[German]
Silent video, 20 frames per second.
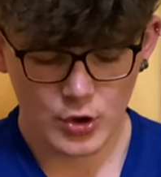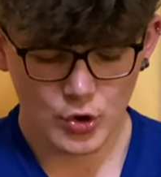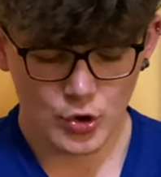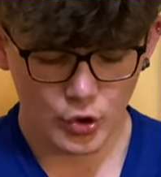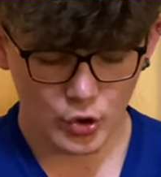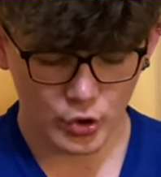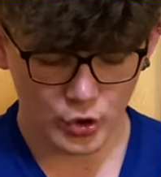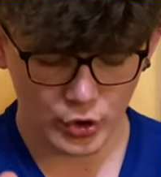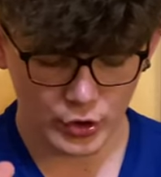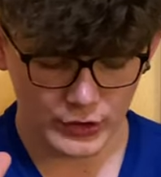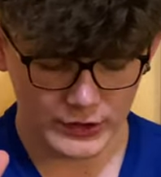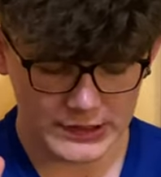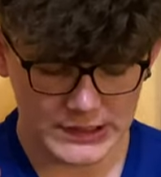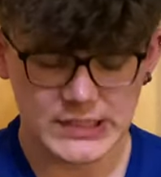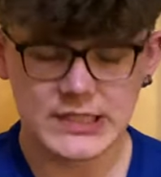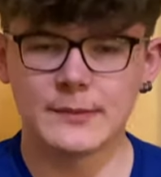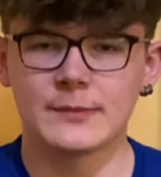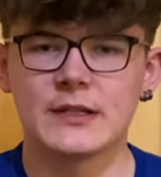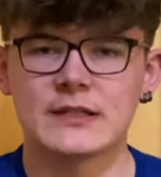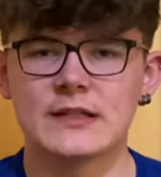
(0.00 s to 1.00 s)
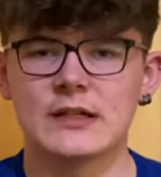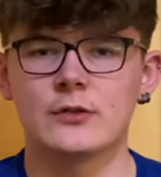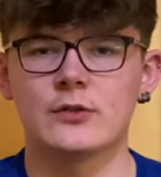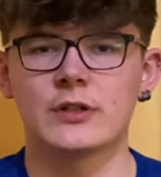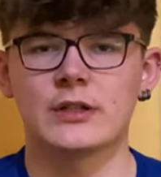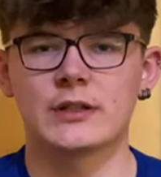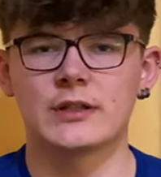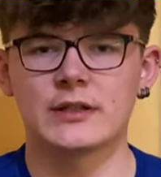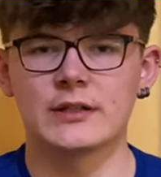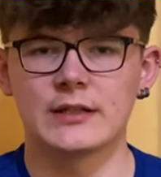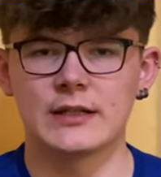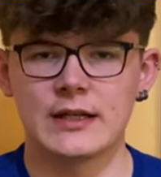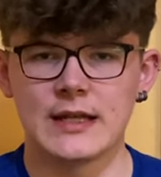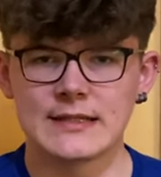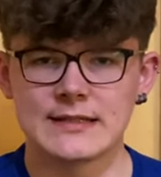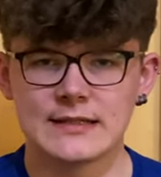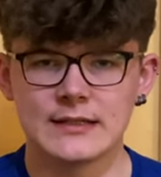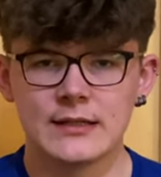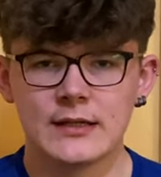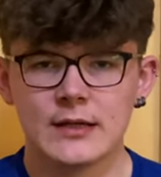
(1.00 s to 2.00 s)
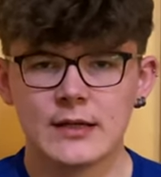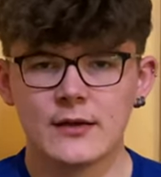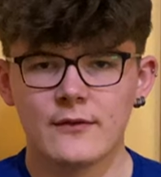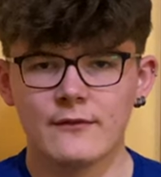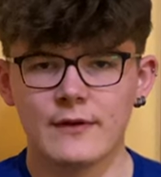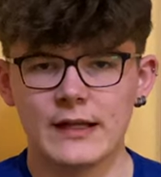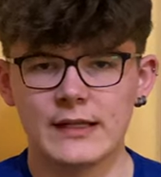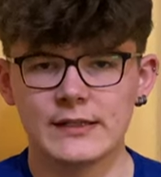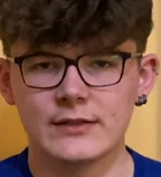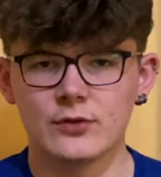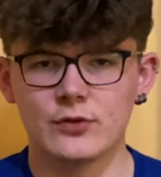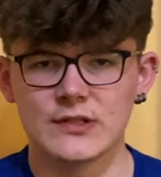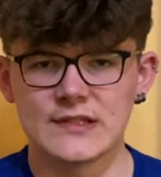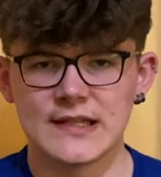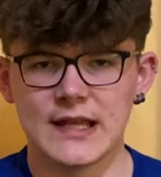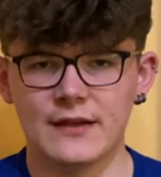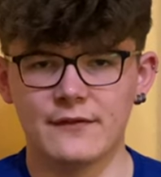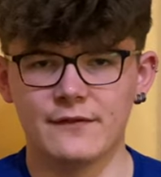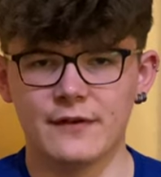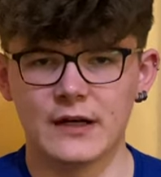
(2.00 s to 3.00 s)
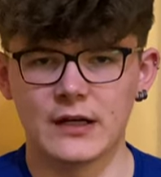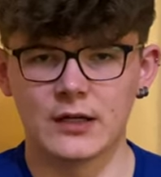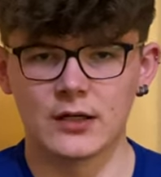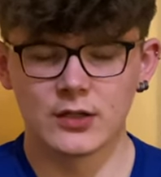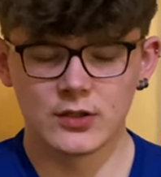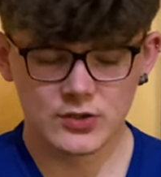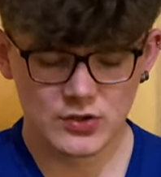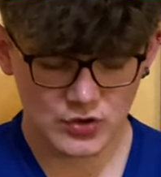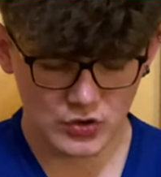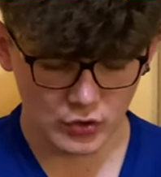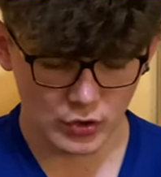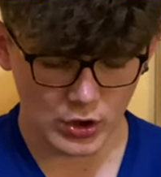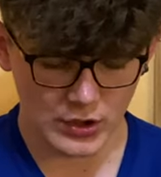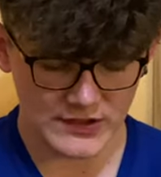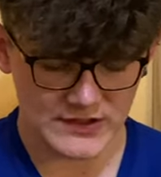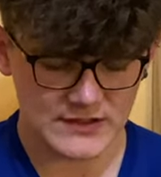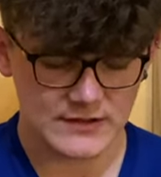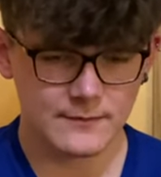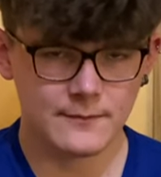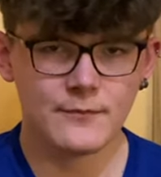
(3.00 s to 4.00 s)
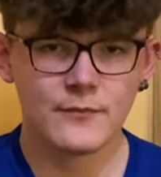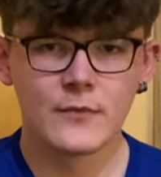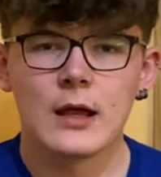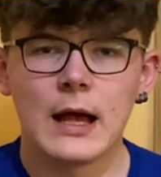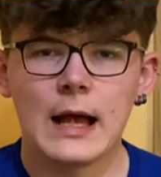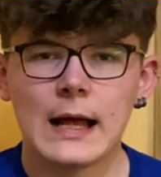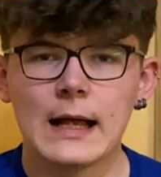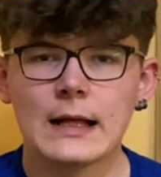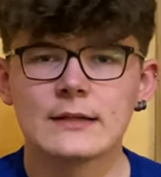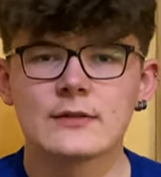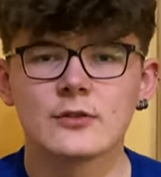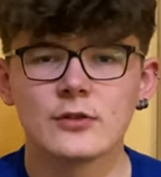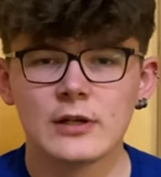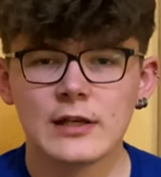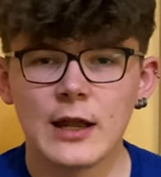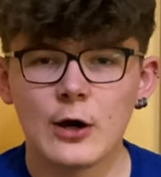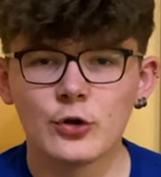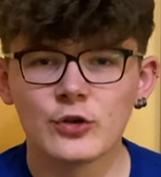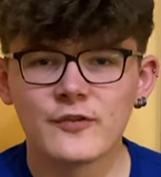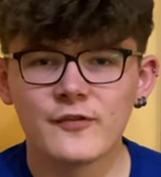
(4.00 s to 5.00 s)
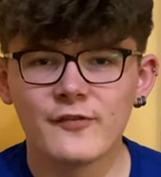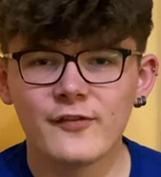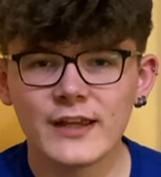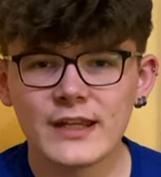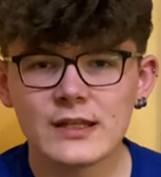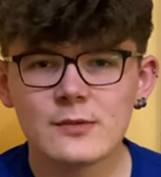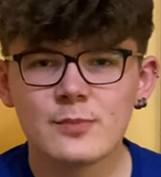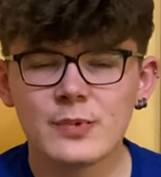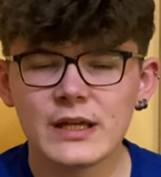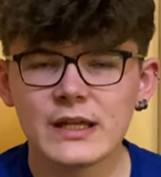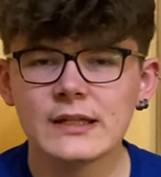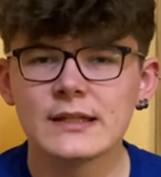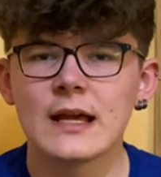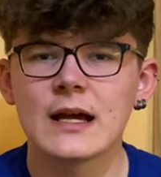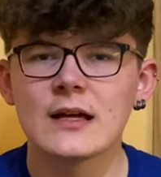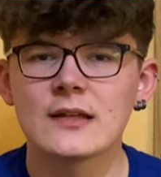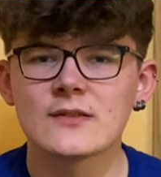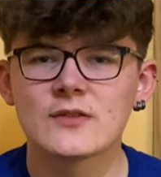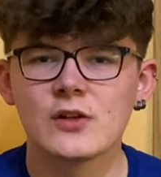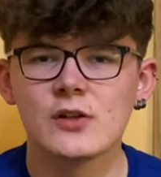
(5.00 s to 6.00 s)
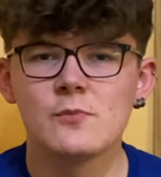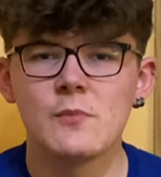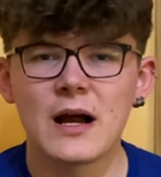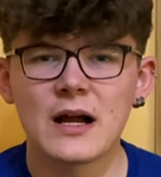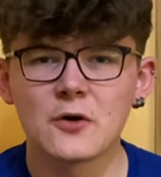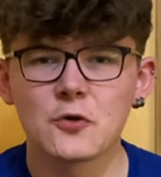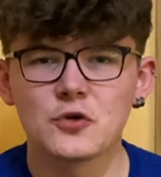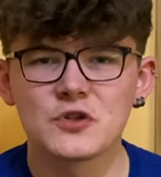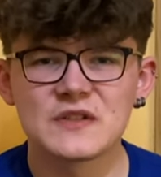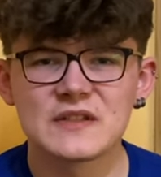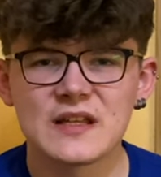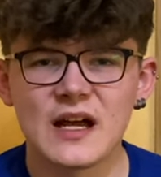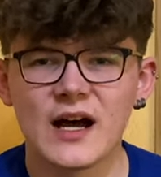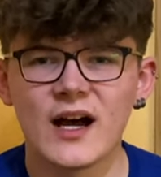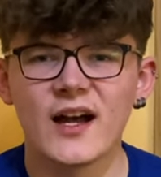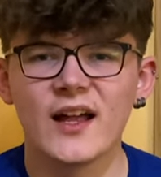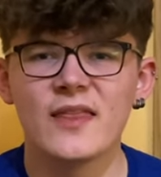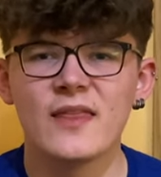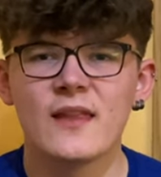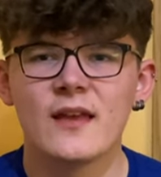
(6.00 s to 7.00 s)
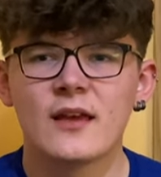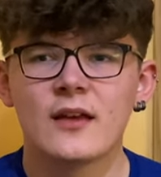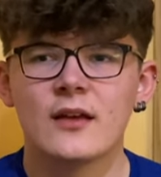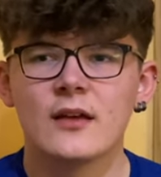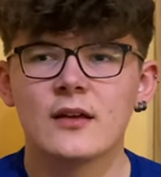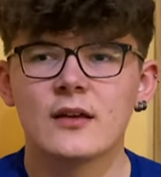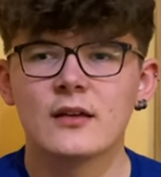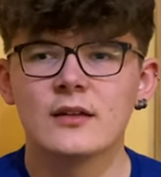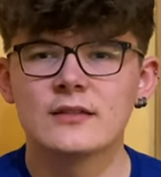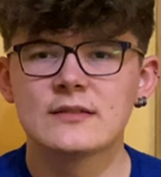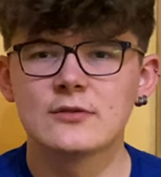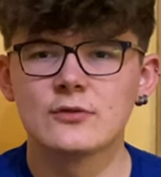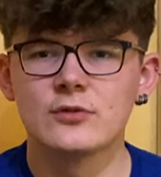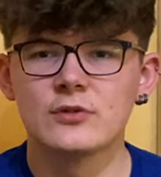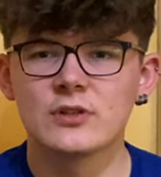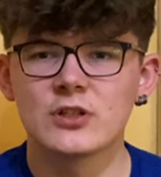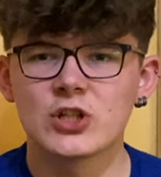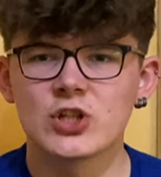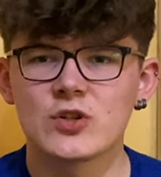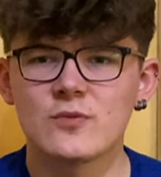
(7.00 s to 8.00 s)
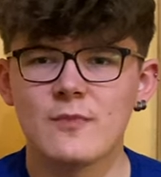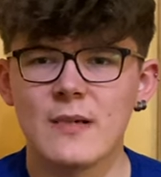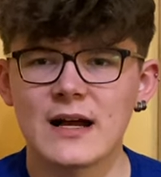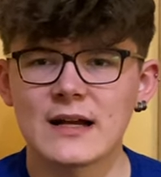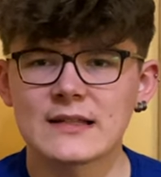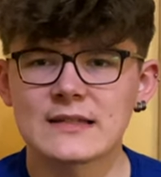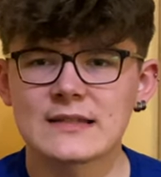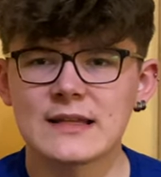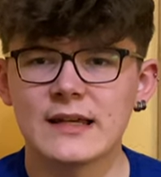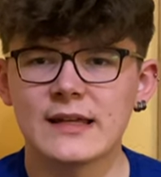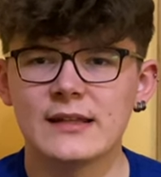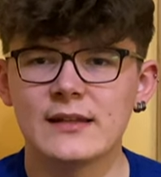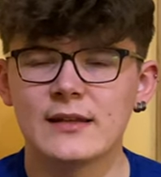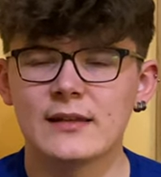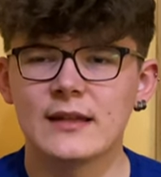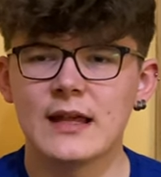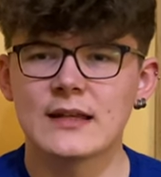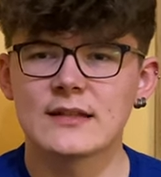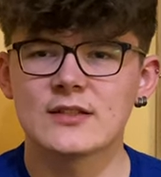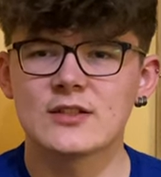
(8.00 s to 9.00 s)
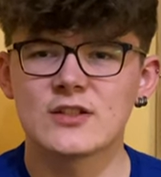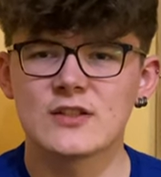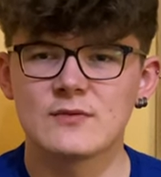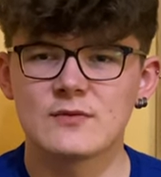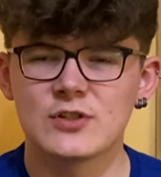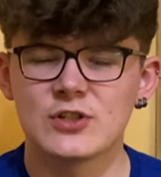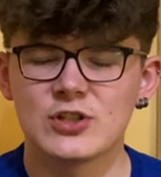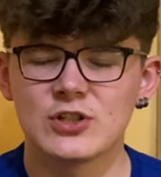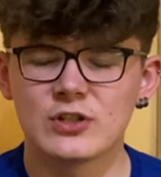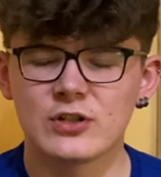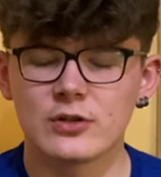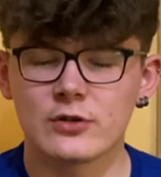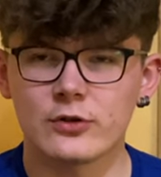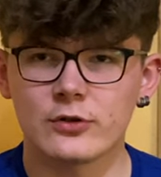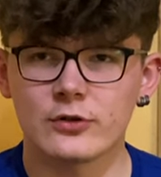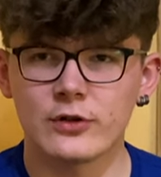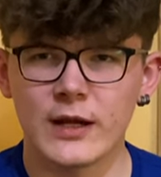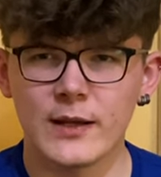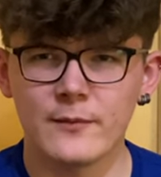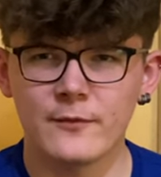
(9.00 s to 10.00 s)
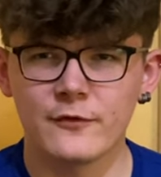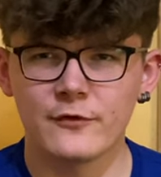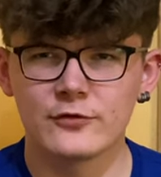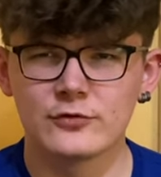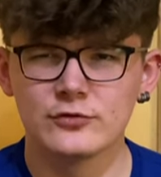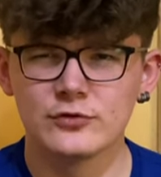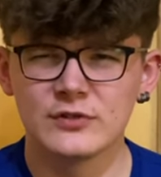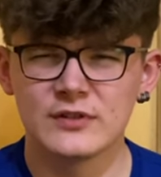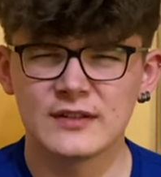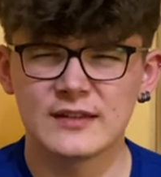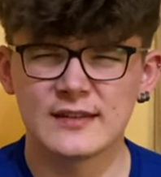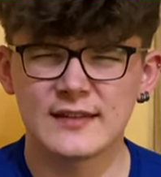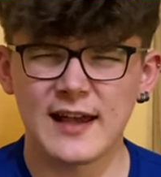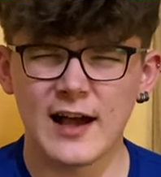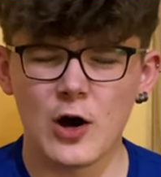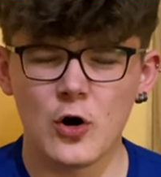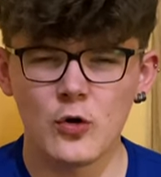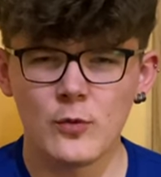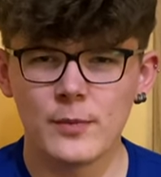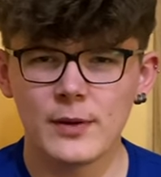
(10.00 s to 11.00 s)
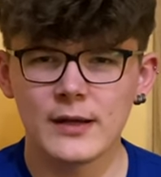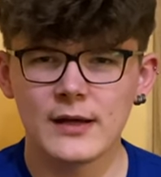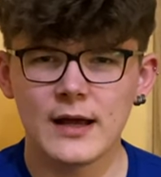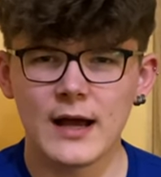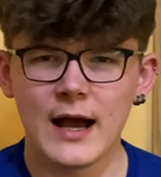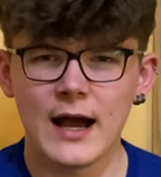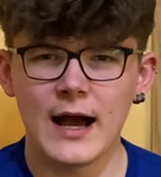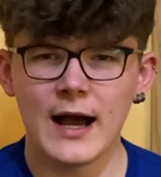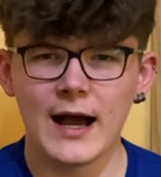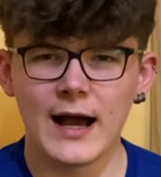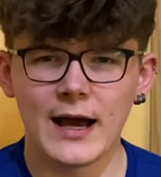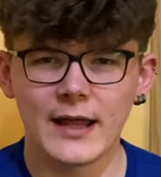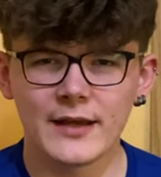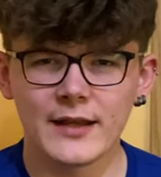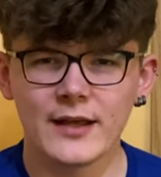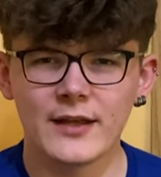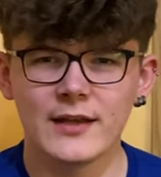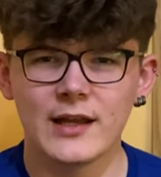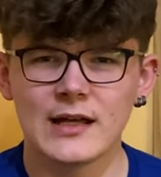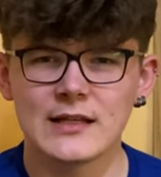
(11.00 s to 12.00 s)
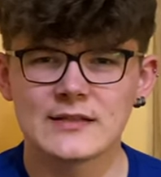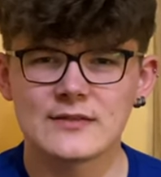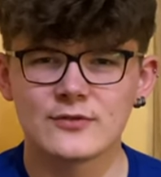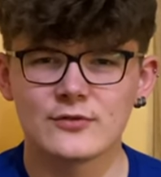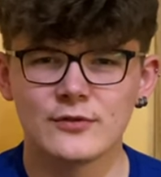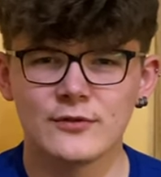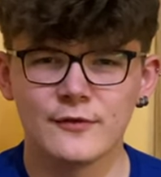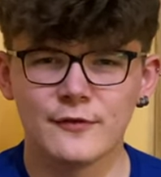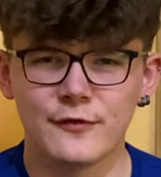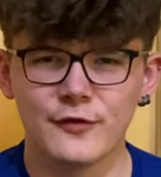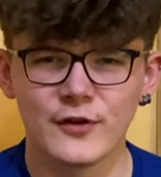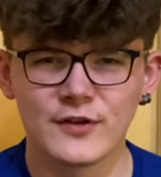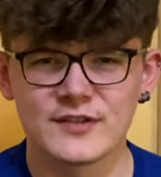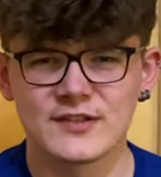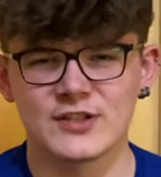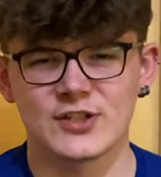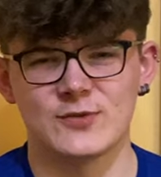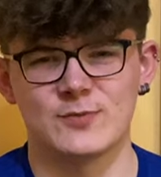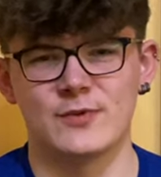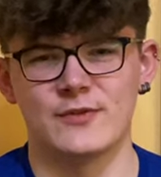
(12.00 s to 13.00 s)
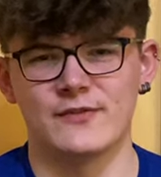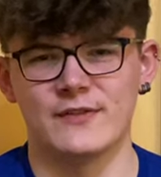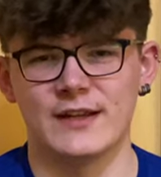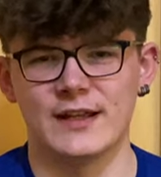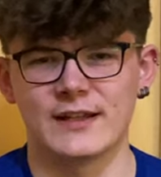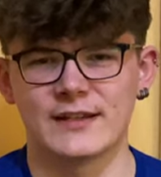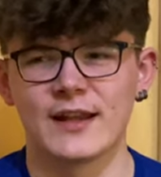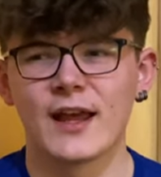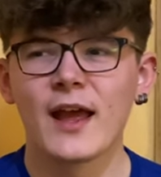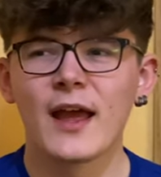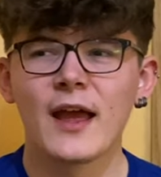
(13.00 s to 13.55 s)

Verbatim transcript: Und ich habe das hier auch hier drin gelassen, weil die Dosen anfangen zu rosten. Also laut Wikipedia soll Mangostan so ein Geschmack sein, der sich zwischen Grapefruit, Traube, Ananas und Pfirsich bewegt.